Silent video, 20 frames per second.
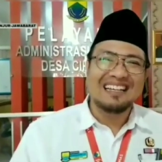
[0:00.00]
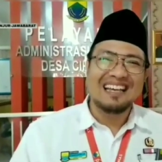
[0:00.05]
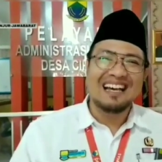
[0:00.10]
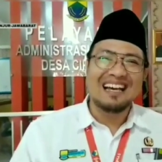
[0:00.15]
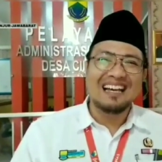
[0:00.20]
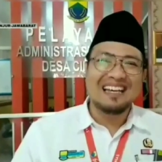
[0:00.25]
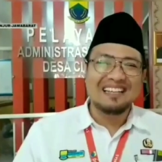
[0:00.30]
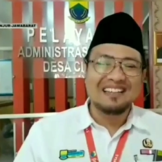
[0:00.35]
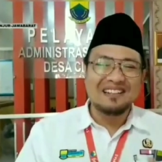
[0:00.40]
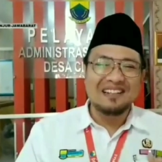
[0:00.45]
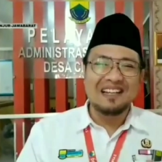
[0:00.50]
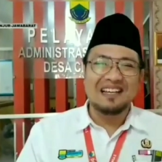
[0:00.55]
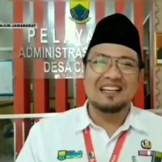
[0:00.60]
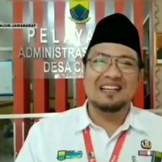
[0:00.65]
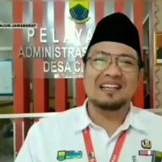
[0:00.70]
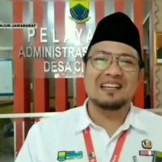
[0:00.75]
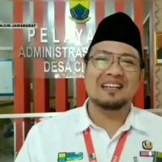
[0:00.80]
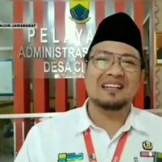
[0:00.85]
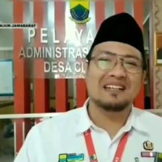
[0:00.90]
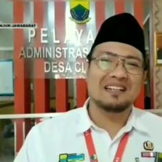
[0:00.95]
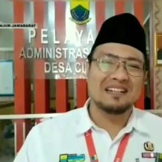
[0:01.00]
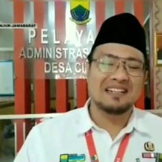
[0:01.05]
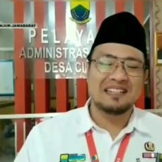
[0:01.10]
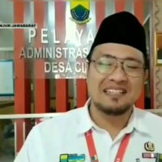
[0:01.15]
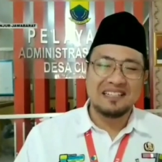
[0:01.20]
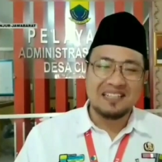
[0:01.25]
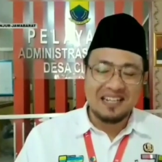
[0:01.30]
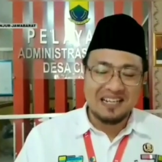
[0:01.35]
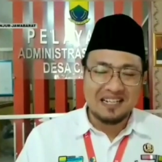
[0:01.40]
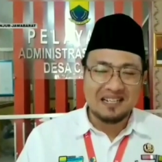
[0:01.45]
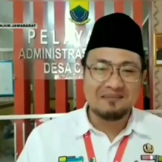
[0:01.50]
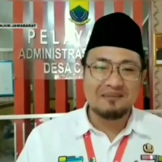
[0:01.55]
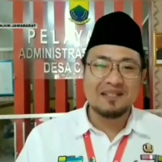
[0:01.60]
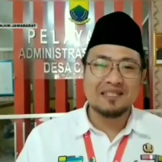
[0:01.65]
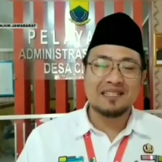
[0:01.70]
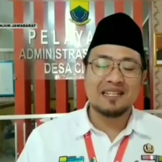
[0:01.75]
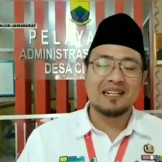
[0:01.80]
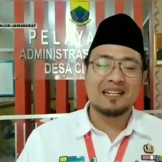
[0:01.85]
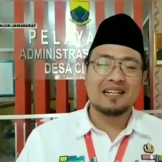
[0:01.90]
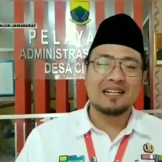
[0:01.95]
ya itulah eh, ketika ada
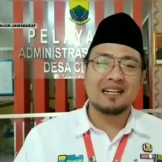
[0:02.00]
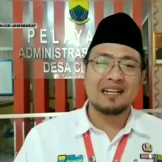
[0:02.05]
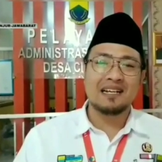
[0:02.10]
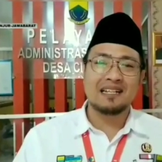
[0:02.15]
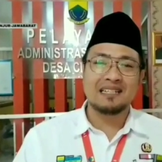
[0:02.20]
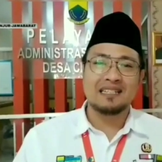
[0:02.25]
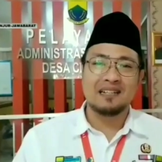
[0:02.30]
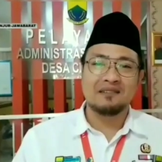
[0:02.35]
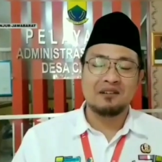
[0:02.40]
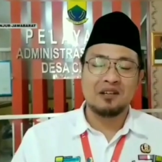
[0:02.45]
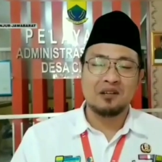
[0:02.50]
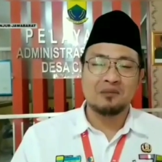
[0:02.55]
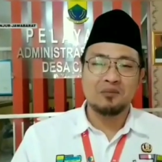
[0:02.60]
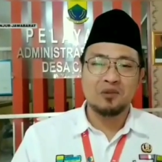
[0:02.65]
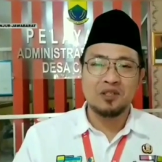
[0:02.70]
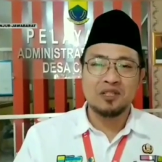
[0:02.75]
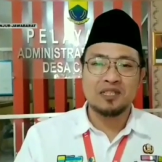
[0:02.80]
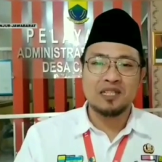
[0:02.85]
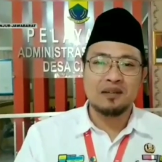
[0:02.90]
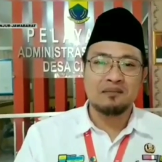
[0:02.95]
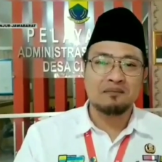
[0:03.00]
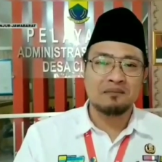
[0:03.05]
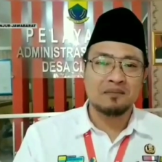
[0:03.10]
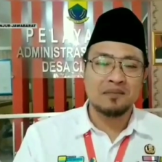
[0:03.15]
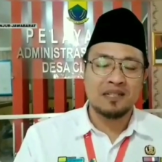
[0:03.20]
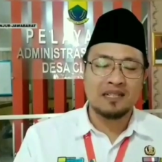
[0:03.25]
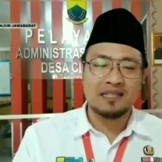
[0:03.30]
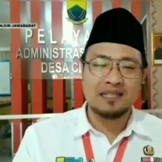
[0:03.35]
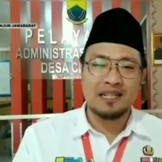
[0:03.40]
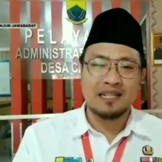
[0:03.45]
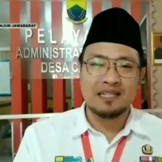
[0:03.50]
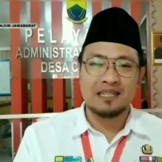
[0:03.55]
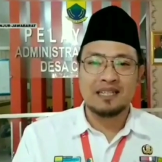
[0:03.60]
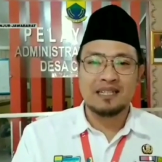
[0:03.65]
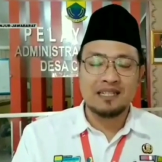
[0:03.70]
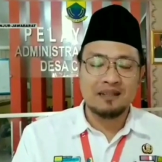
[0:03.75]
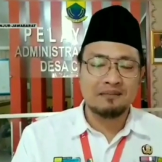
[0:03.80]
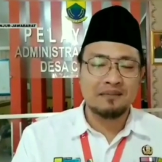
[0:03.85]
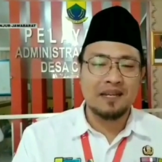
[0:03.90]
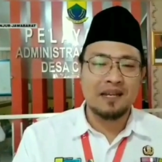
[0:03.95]
masyarakat ya walaupun jam kerja kita
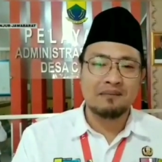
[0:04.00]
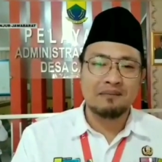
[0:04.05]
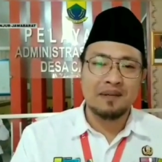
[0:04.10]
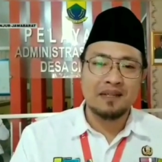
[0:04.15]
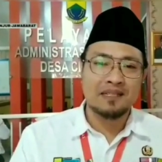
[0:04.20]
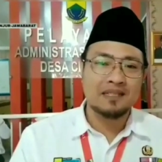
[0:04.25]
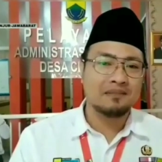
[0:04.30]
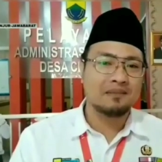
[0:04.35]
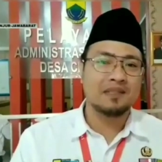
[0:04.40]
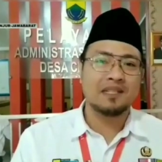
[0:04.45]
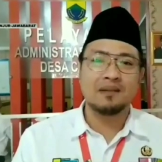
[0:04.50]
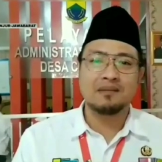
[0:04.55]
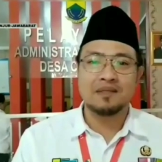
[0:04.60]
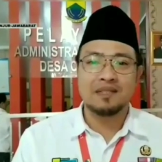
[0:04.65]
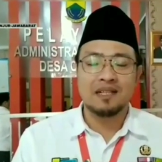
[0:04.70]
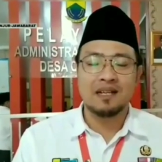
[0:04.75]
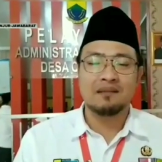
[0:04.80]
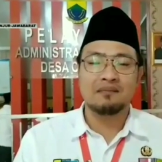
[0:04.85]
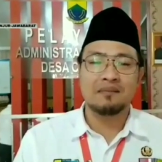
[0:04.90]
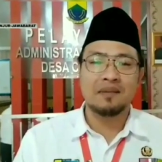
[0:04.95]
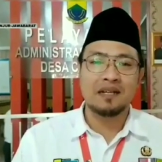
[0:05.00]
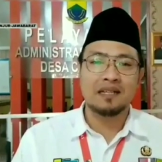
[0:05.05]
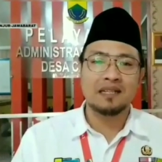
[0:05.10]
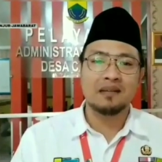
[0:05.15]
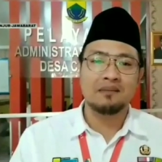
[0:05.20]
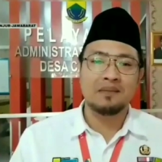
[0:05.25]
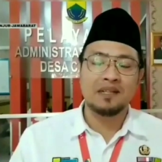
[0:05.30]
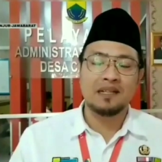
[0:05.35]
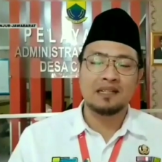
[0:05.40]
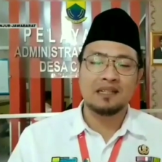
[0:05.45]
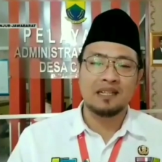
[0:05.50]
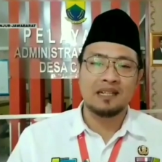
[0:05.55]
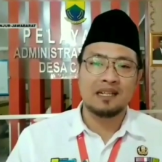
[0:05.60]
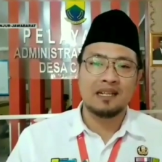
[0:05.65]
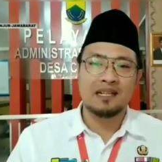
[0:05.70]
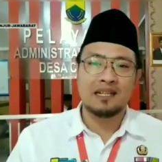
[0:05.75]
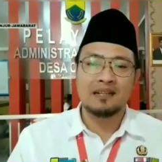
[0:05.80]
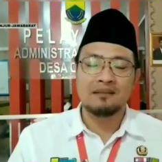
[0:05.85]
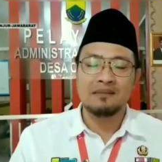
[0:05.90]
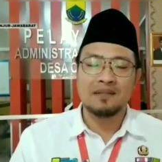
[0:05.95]
jam 8 sampai jam setengah 4 tapi
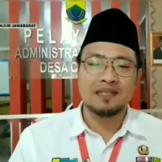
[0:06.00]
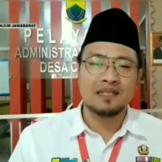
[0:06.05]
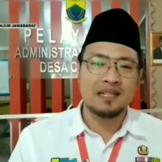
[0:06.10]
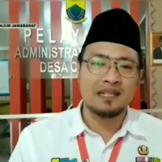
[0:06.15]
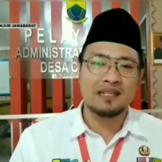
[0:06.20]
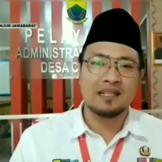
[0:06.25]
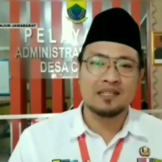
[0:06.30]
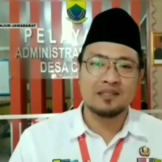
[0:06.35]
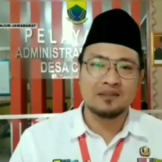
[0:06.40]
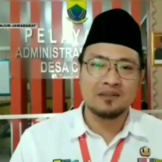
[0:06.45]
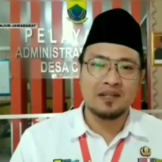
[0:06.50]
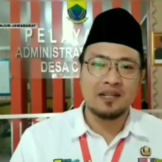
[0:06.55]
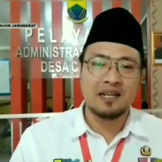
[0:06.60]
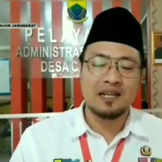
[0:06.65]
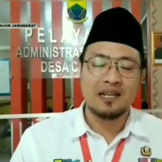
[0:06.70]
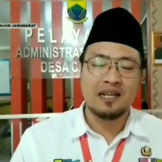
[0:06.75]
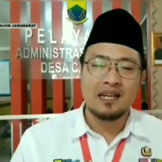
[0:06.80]
terkadang masyarakat juga